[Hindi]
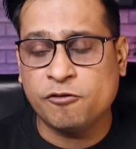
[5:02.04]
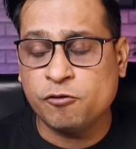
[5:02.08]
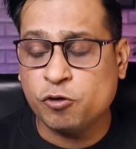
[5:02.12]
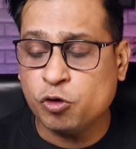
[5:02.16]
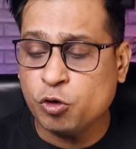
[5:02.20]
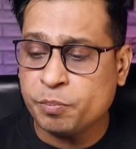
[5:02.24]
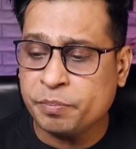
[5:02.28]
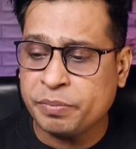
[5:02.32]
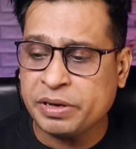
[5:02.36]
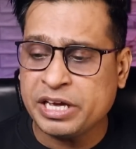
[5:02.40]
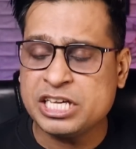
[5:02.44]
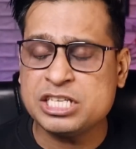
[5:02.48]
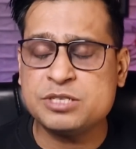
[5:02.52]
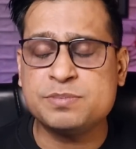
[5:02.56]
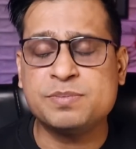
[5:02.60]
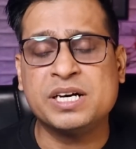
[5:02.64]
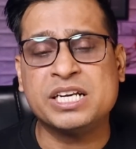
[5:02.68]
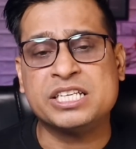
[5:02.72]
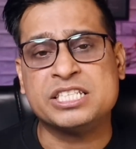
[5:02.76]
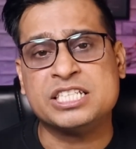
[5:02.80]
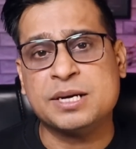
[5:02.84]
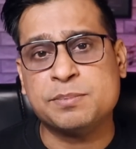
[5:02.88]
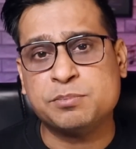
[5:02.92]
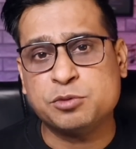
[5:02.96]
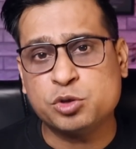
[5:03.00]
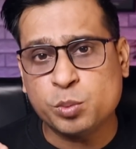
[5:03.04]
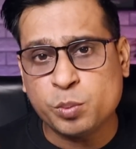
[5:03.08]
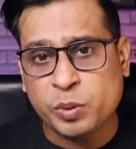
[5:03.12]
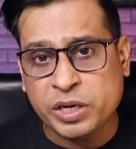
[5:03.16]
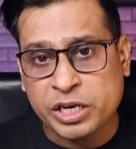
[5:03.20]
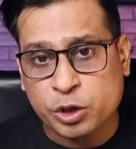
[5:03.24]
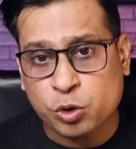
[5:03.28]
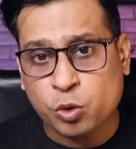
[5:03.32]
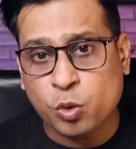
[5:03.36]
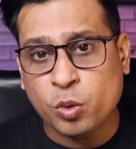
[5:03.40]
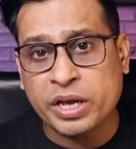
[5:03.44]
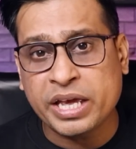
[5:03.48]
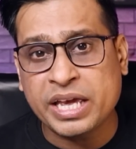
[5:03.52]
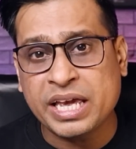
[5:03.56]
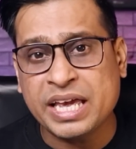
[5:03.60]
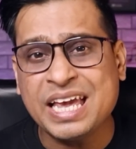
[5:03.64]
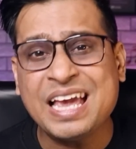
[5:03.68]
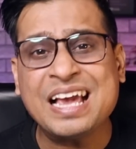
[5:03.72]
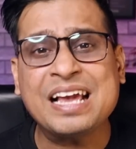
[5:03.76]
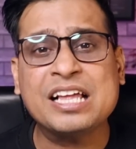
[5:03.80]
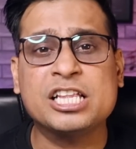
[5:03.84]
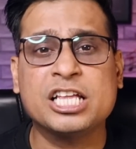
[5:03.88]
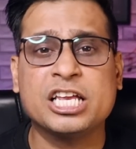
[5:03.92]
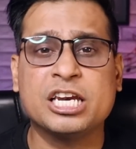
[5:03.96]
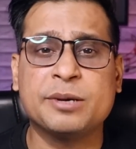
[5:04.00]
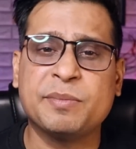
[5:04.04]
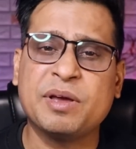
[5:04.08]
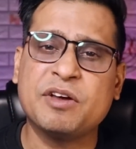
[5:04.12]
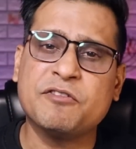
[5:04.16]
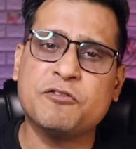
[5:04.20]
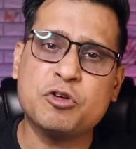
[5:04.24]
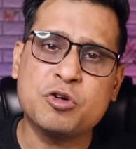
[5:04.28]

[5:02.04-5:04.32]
वो पेज पर जब तुम लिखोगे एक दिन में